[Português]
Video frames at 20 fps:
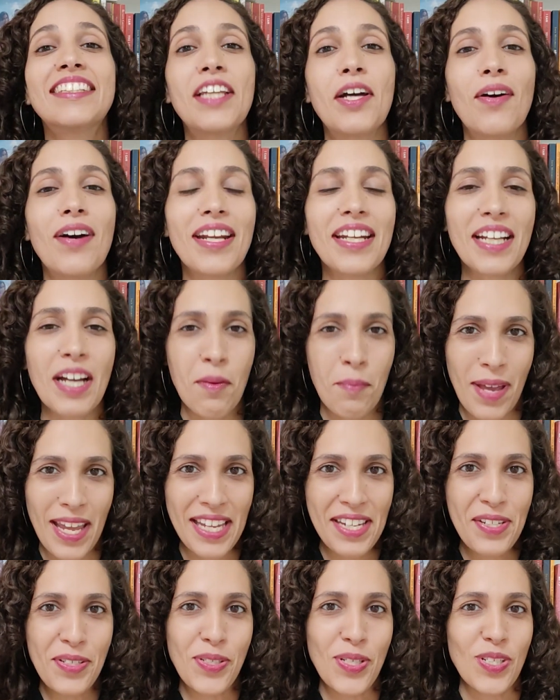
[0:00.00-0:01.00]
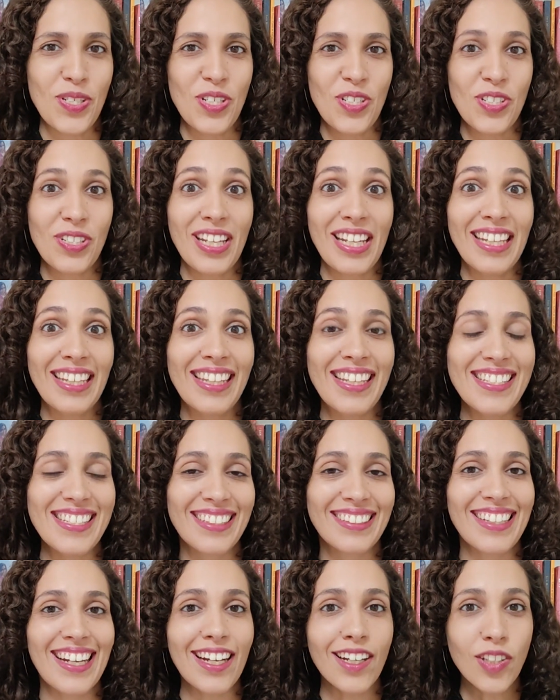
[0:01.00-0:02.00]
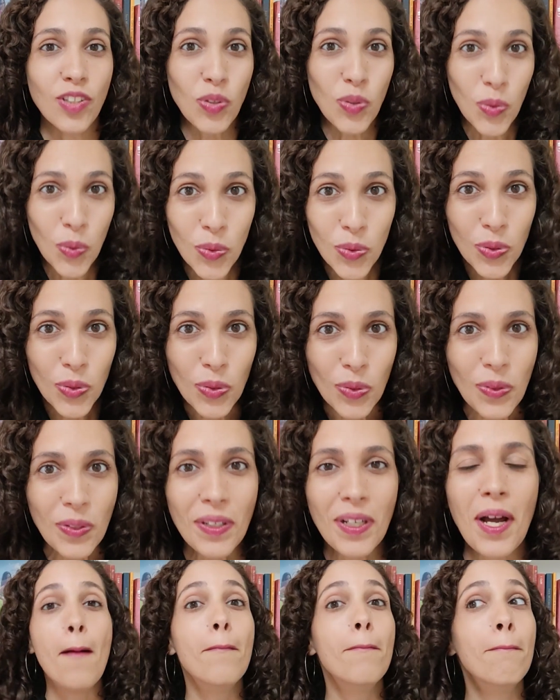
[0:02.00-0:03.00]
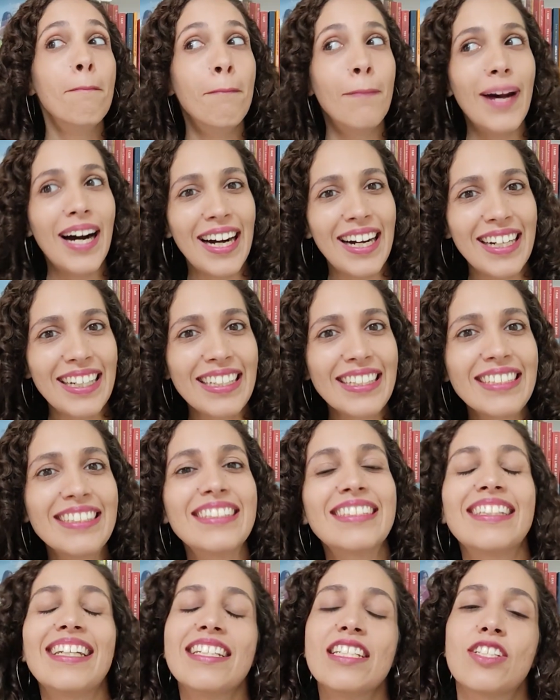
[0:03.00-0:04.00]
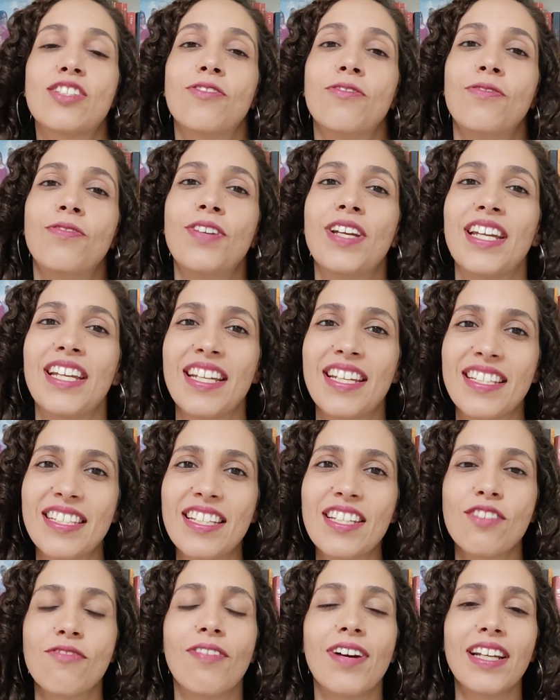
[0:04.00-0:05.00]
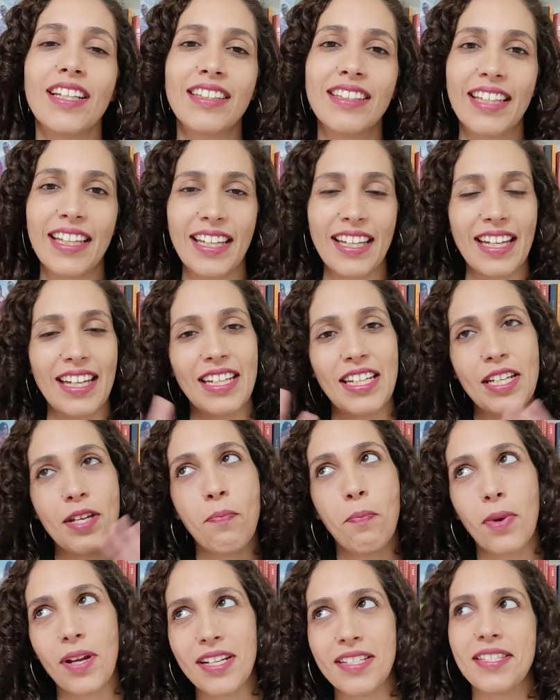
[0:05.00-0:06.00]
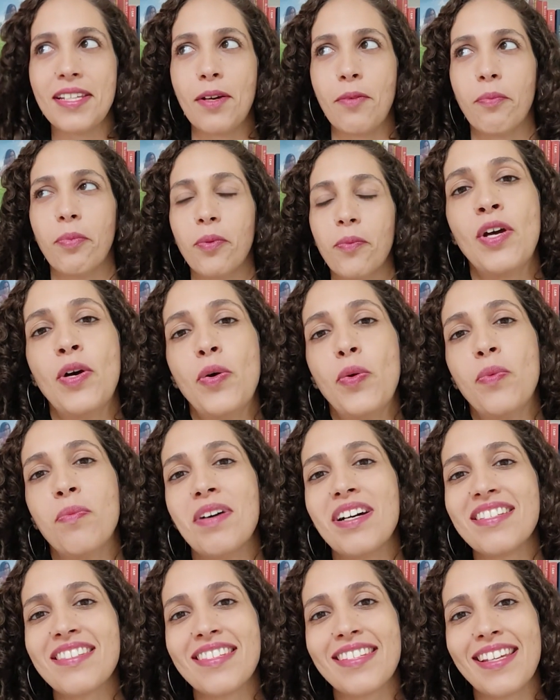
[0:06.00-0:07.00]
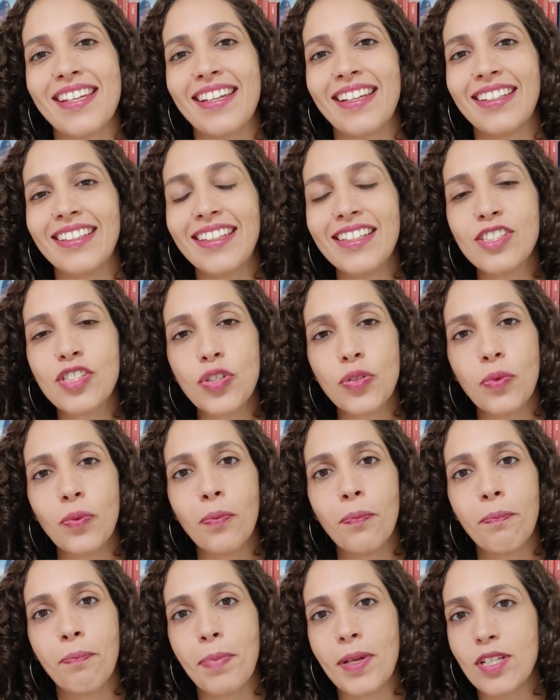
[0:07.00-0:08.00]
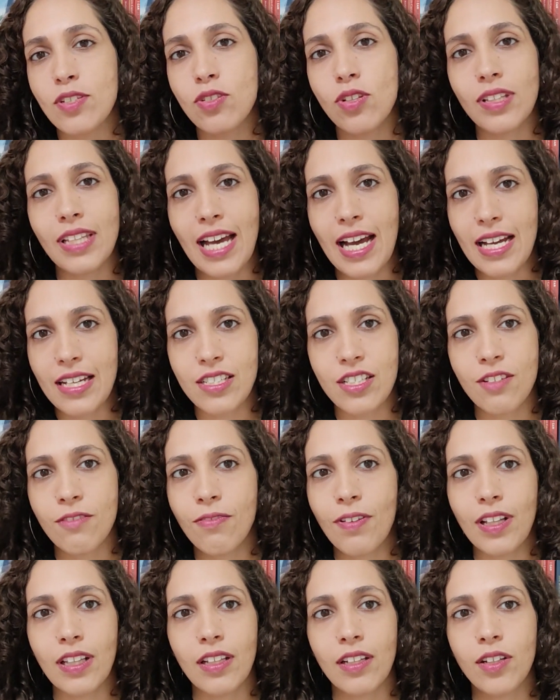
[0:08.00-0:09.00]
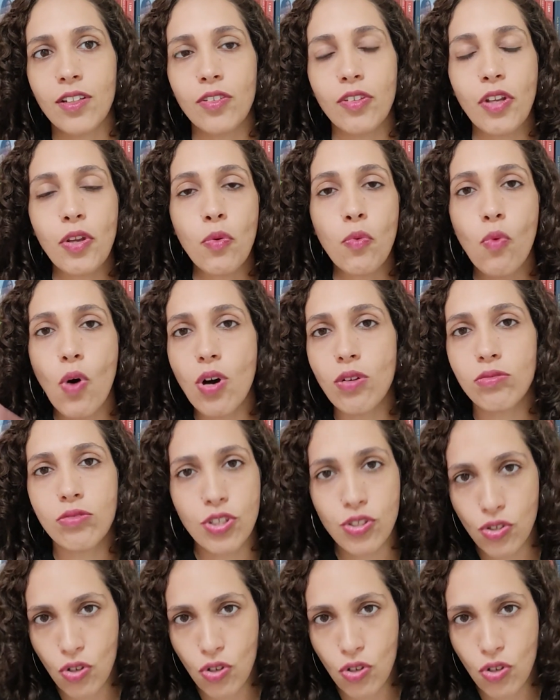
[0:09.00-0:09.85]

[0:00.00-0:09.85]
Teoricamente, a gente tem que legendar tudo, mas às vezes vai ter ali, por exemplo, uma cena de um personagem falando em um outro